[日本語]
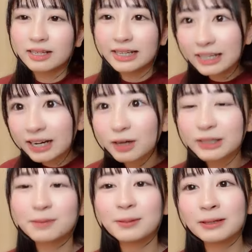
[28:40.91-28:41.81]
リリが
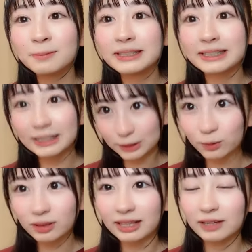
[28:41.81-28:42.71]
決めた道で
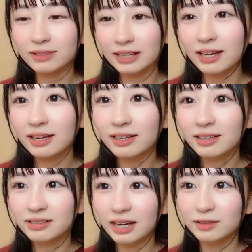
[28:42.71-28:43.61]
しょ」って言って
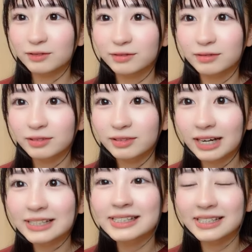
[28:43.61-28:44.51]
あの
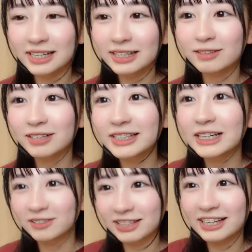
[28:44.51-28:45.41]
カツ入れてくれ
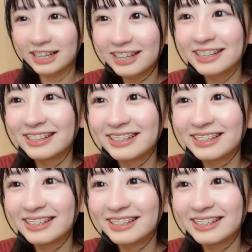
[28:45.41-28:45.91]
たのでね